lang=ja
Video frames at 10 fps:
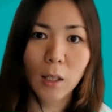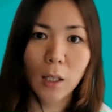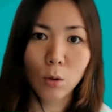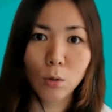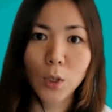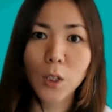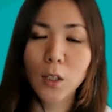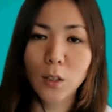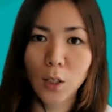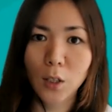まあ、本当に
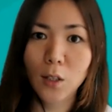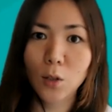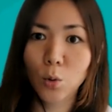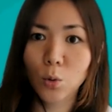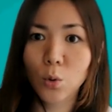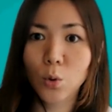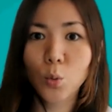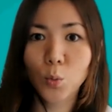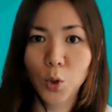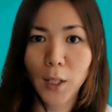ですね、日常の
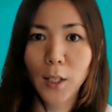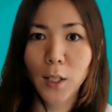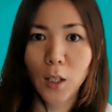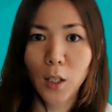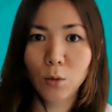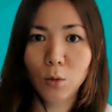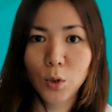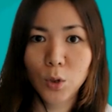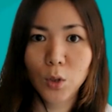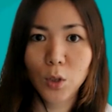業務であ
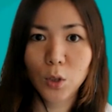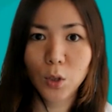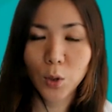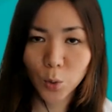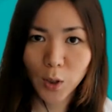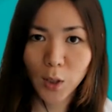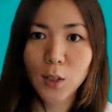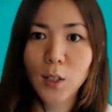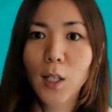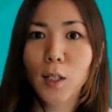の非常に
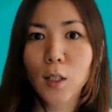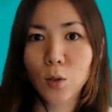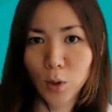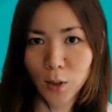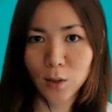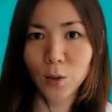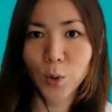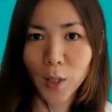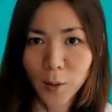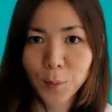使いやすいです
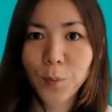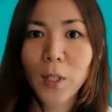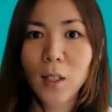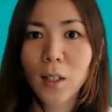よね。